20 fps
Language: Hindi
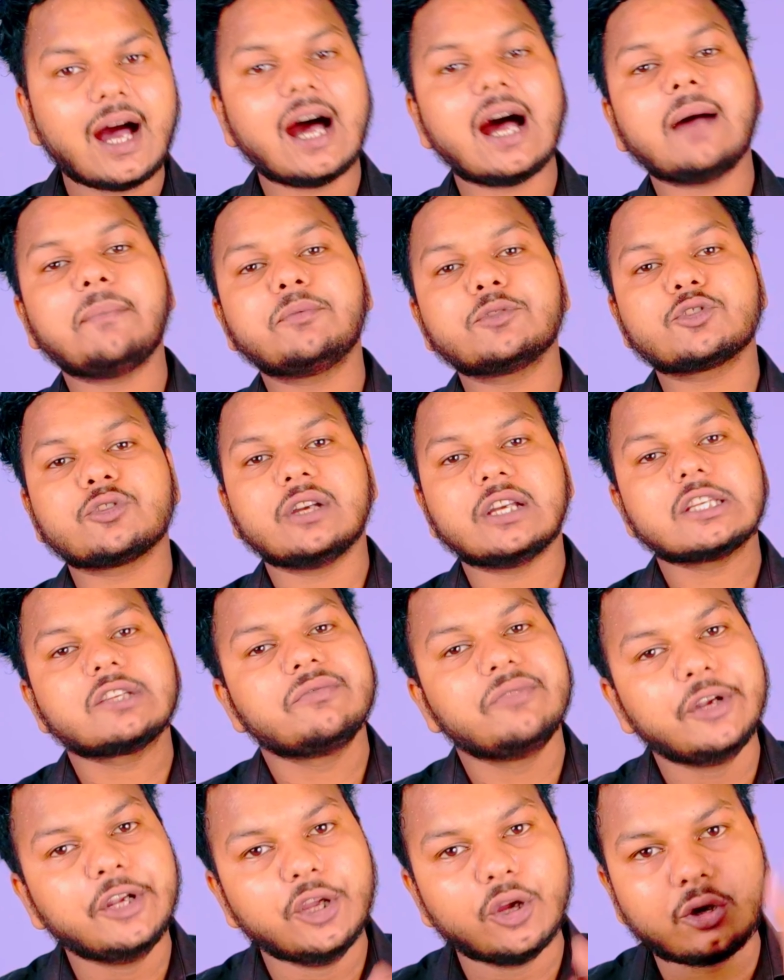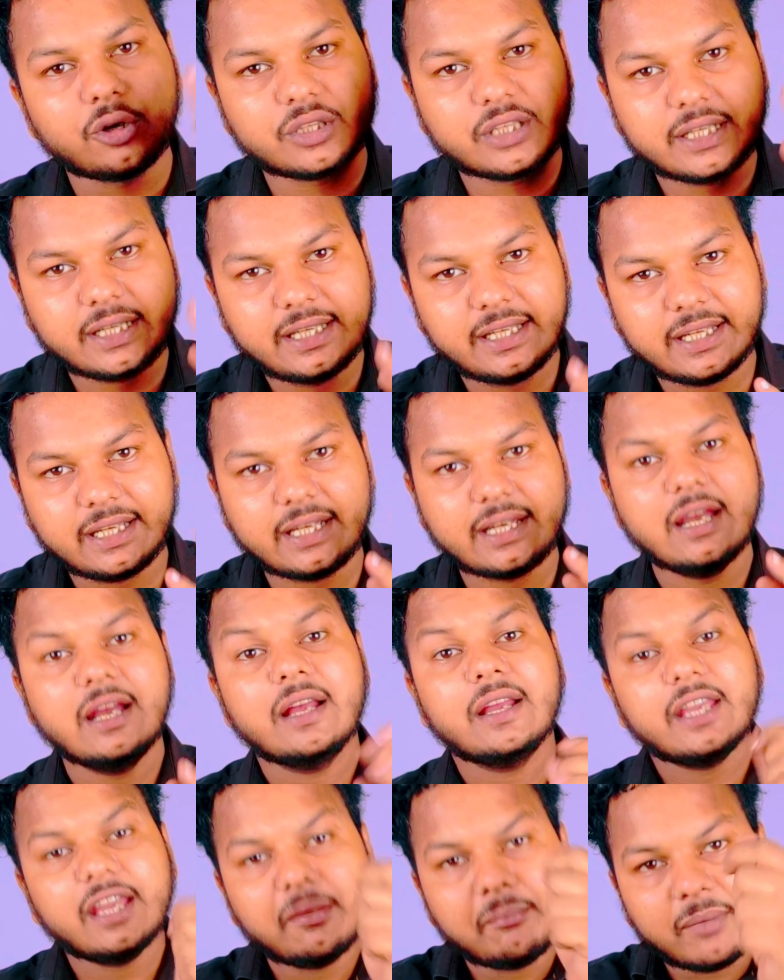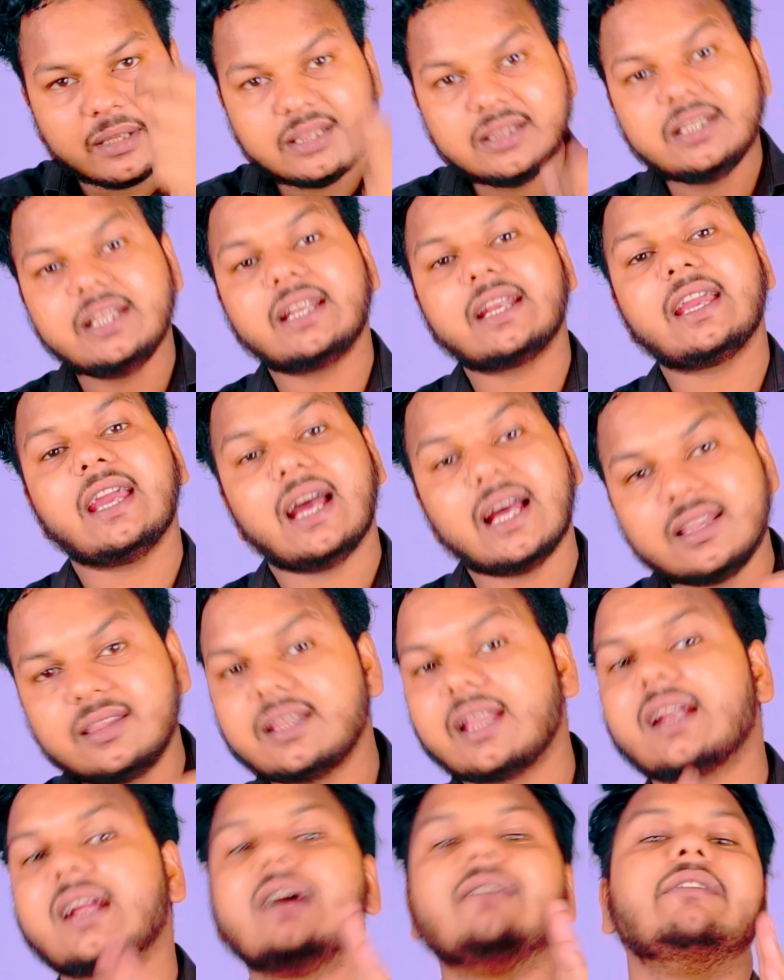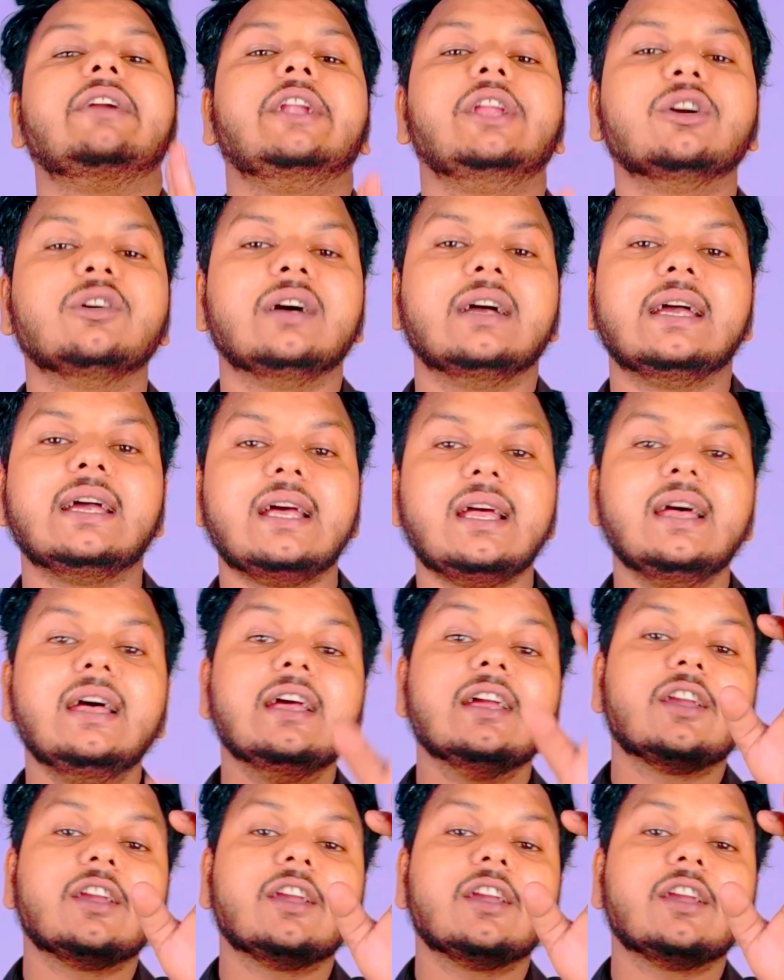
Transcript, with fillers: आप जो है इस वीडियो को देखिए ये मंदिर के अंदर का वीडियो है